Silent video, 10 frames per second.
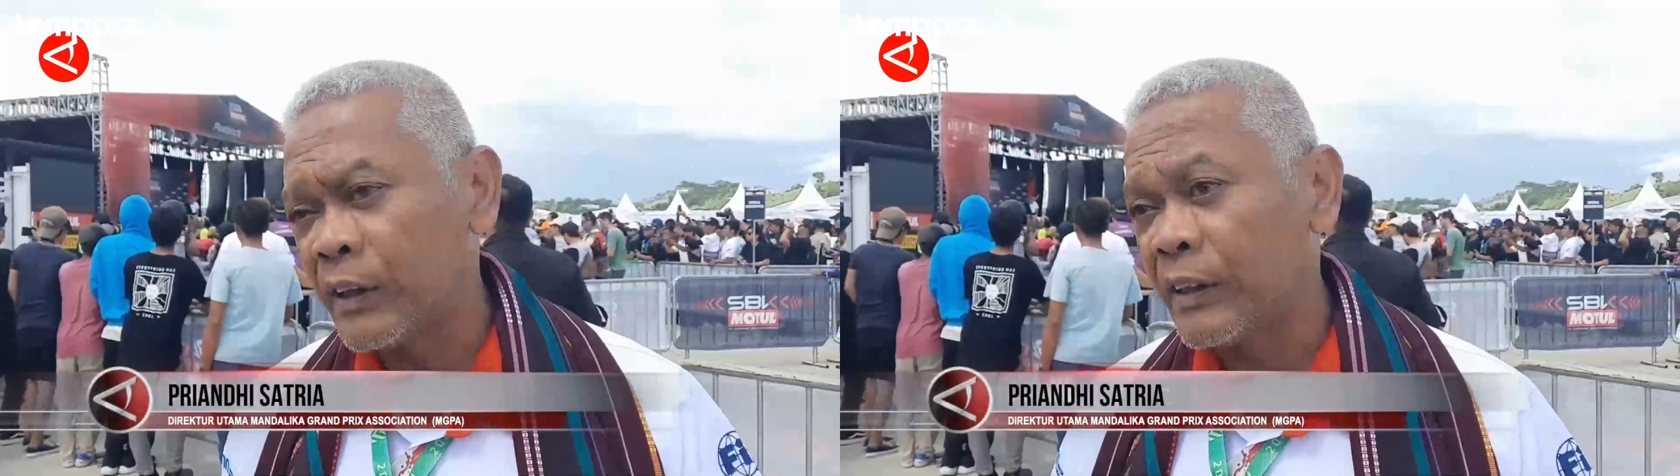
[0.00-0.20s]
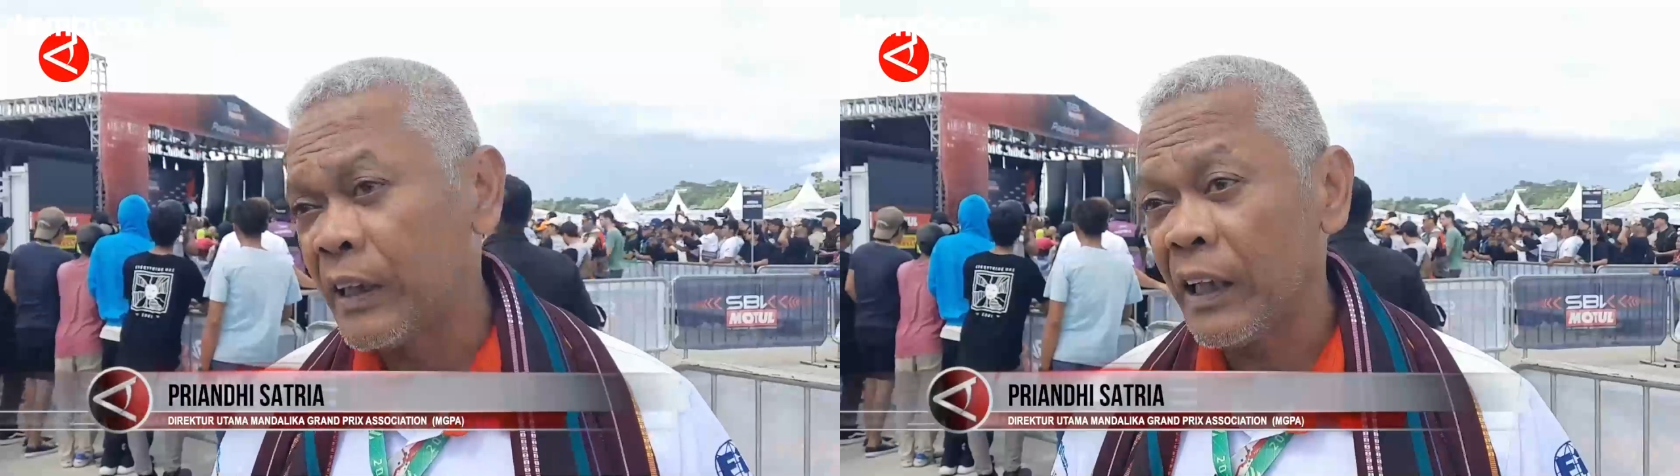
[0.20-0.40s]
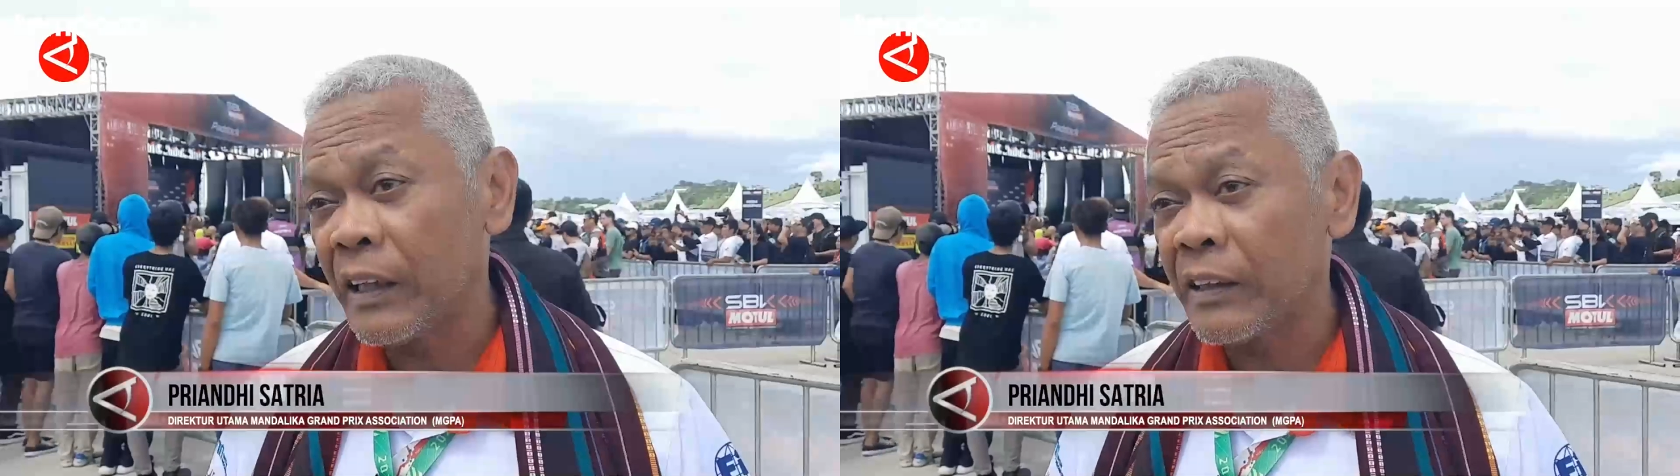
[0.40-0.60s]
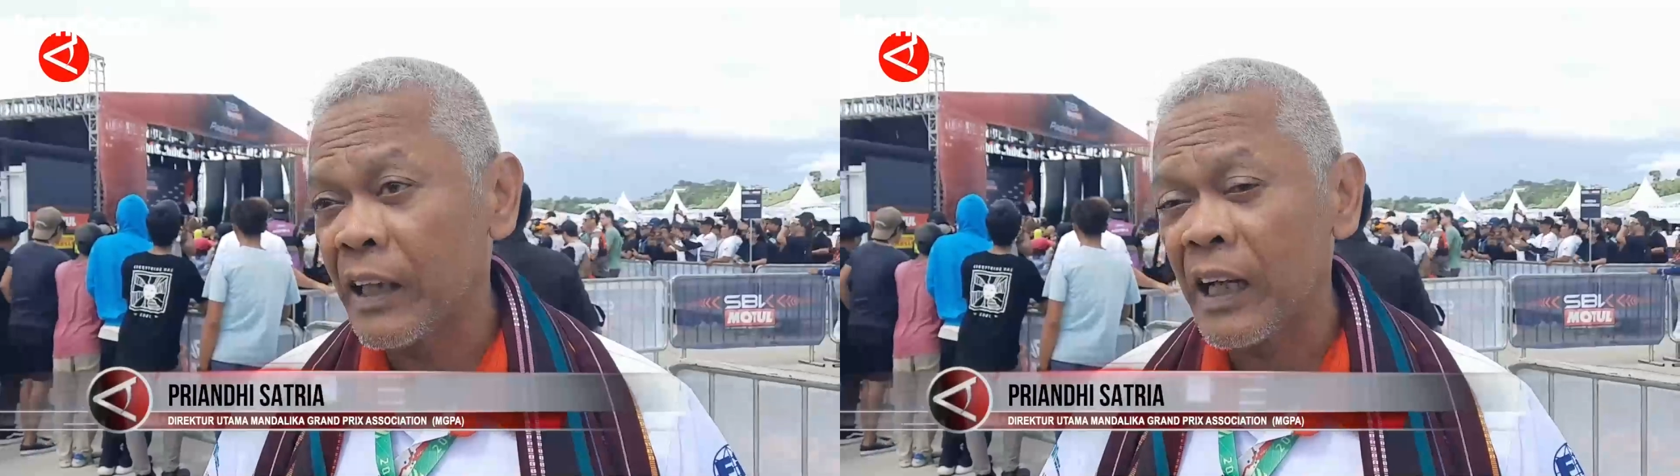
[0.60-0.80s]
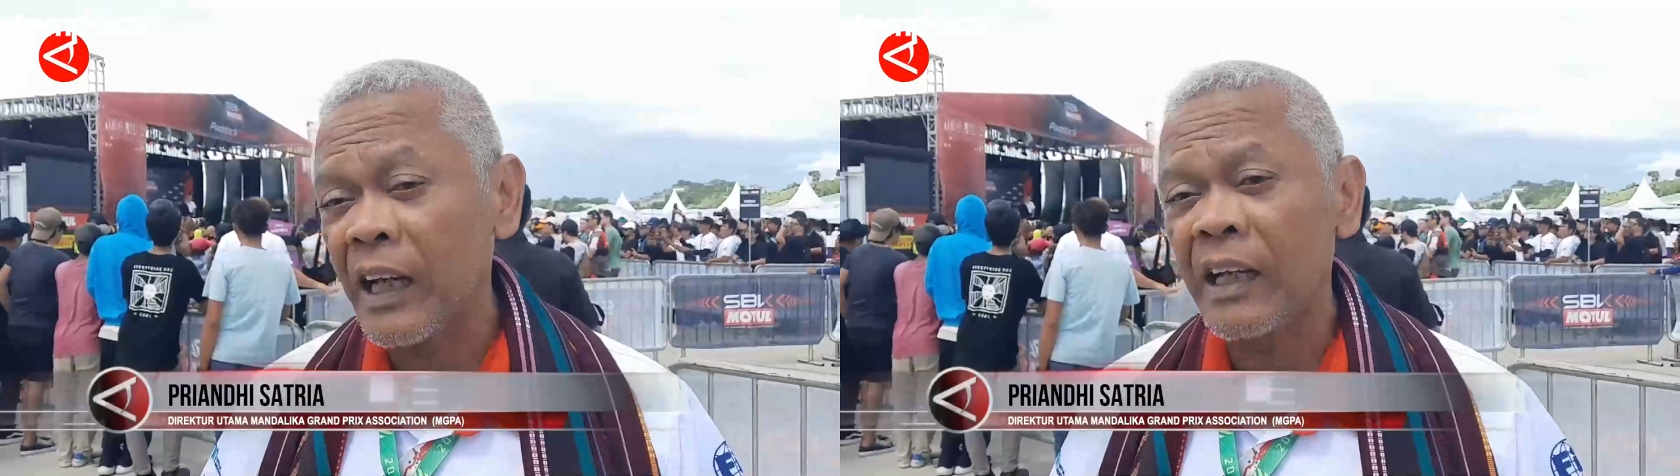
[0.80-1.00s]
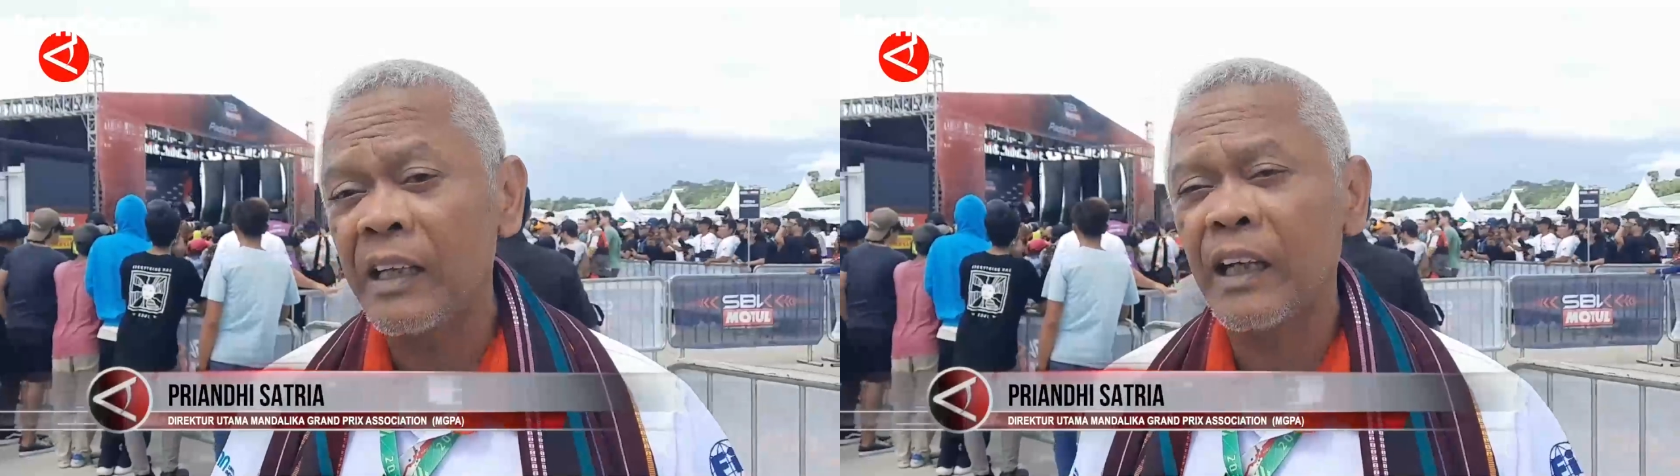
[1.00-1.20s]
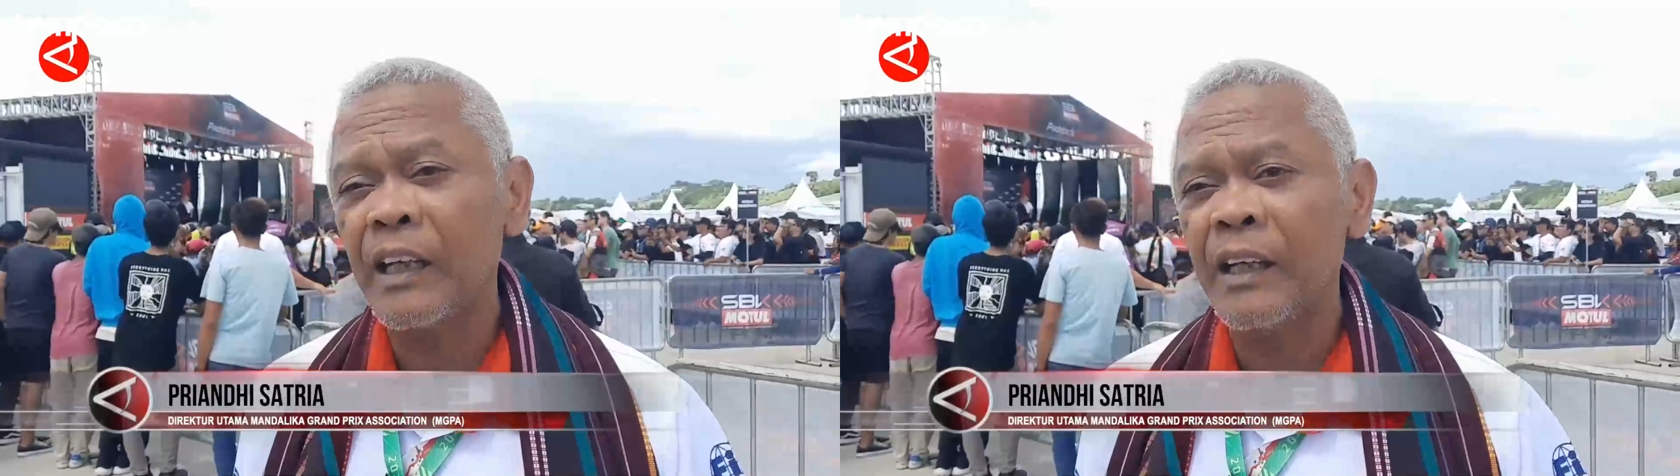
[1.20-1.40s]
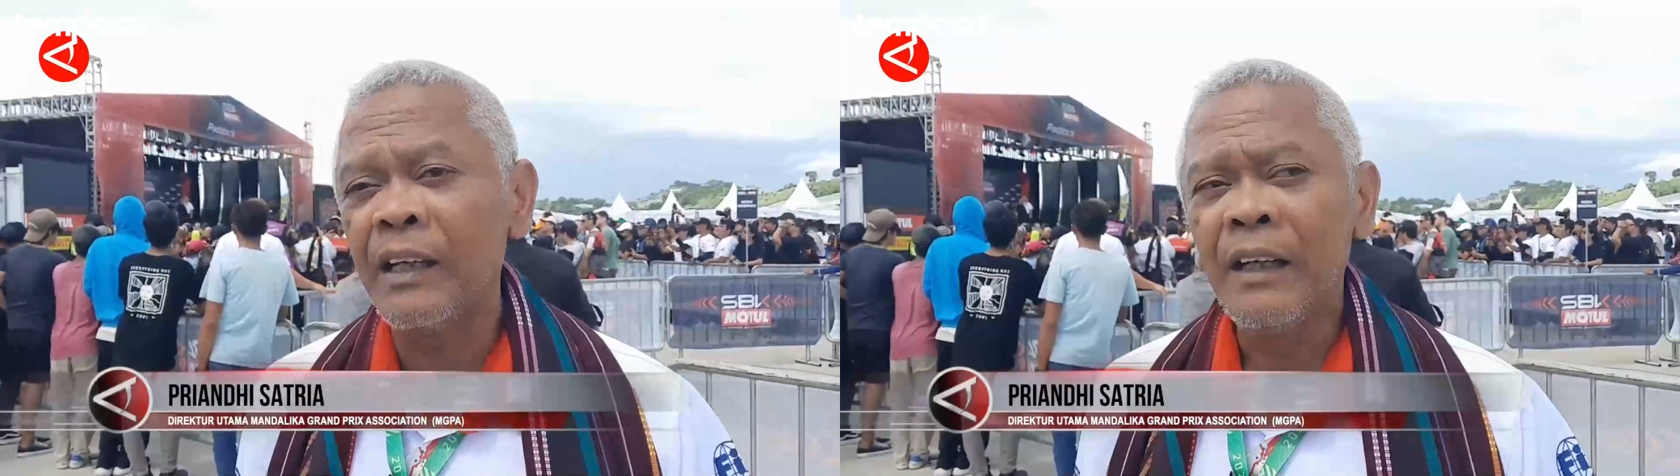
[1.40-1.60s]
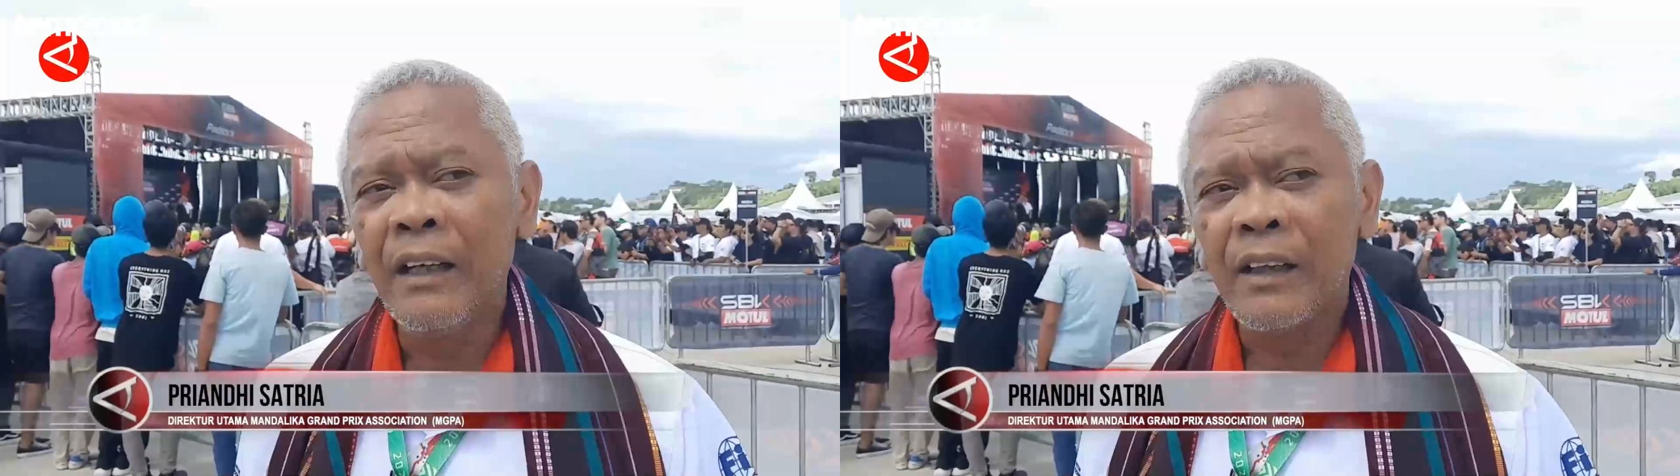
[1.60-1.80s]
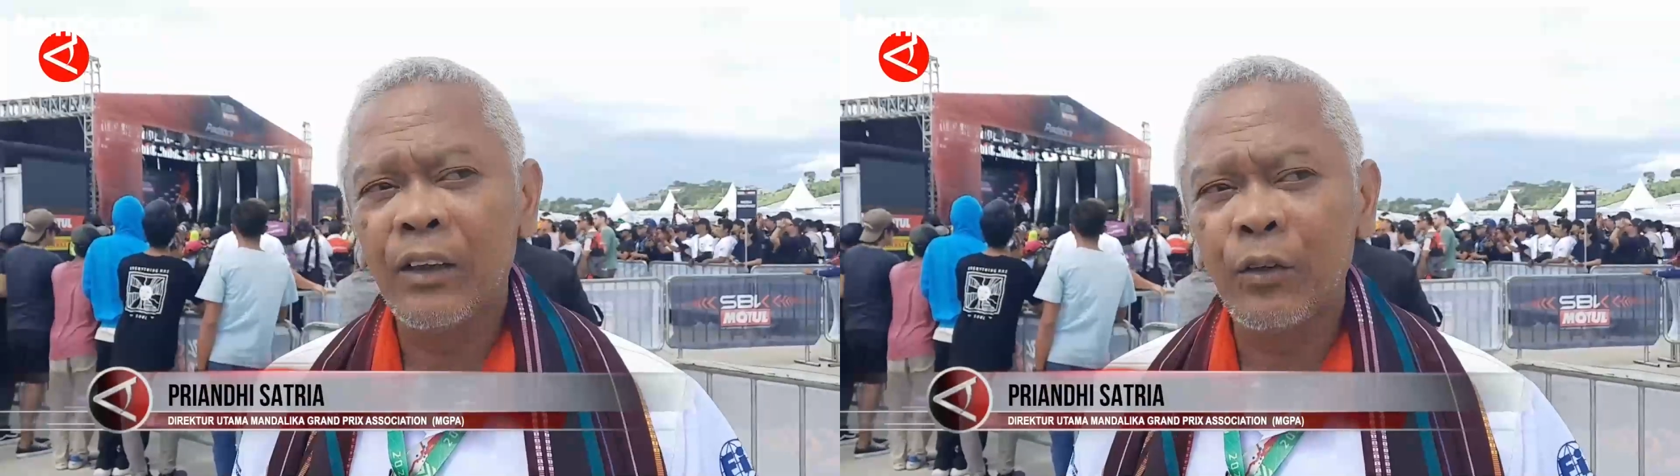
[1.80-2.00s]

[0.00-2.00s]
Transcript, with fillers: cilik Jadi